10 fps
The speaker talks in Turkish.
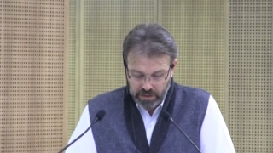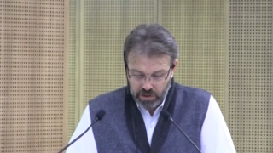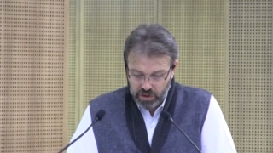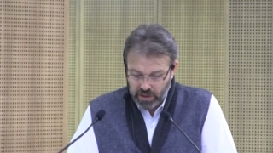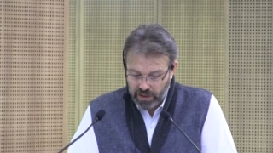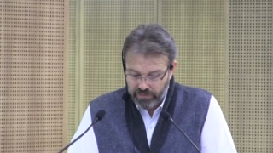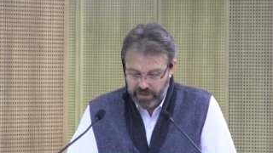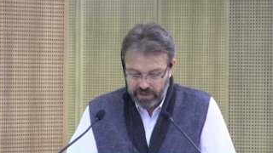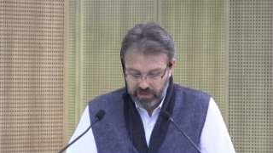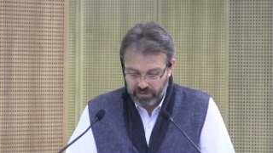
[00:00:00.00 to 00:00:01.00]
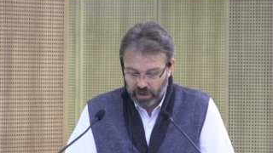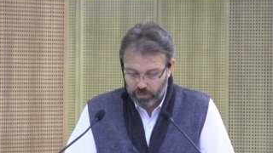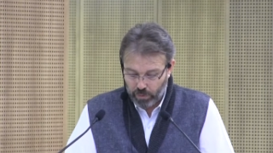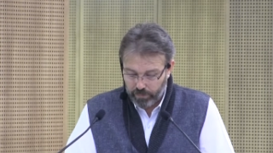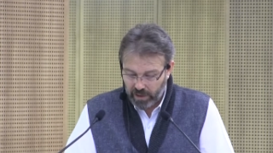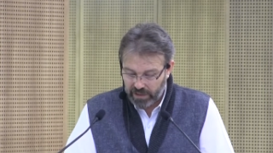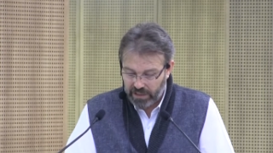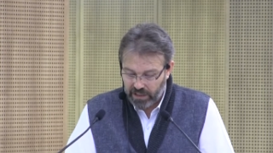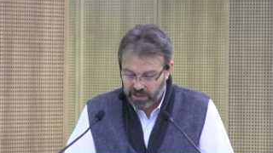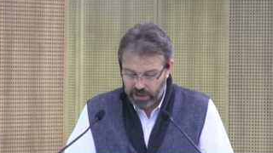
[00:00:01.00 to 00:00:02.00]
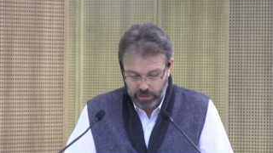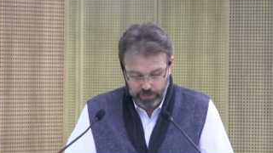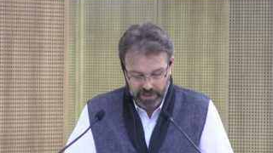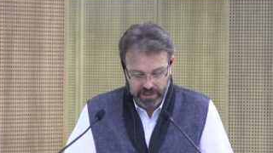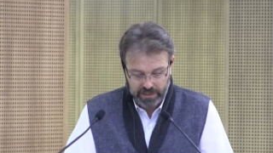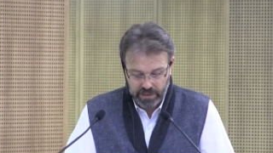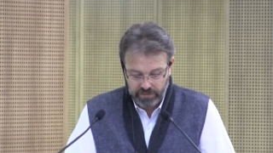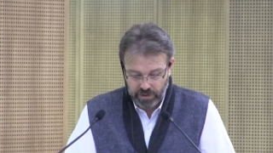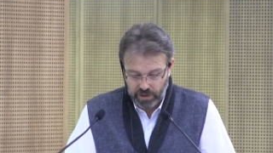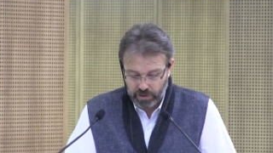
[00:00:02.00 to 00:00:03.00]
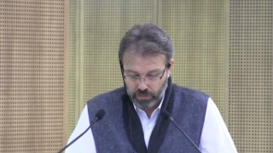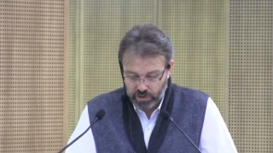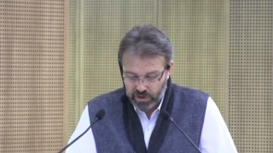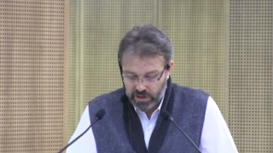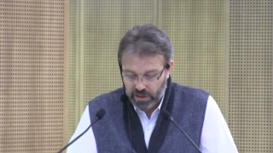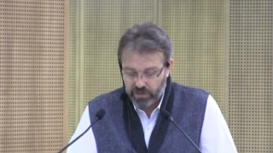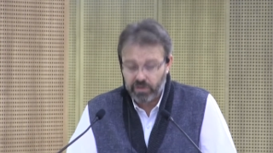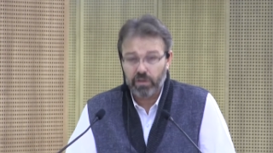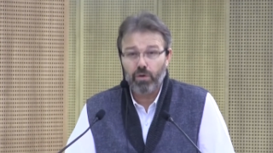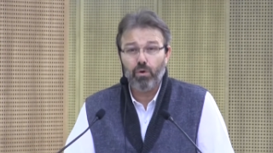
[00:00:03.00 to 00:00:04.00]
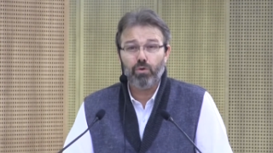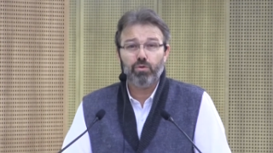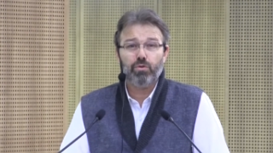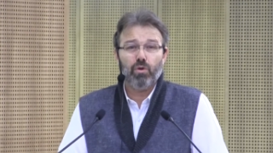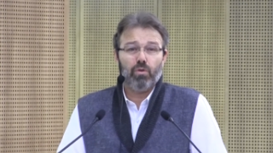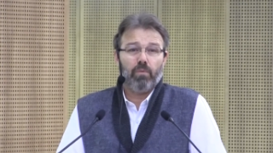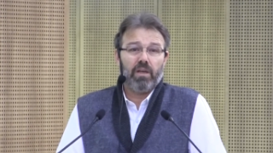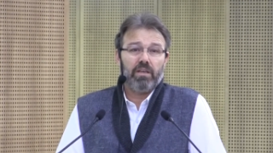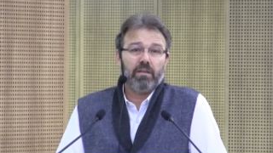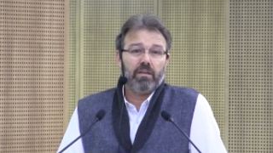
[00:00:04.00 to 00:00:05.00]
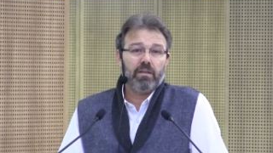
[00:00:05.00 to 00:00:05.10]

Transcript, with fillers: dijital veriye sahip olmak geleceğin medeniyet ve teknoloji yarışında öncü olmayı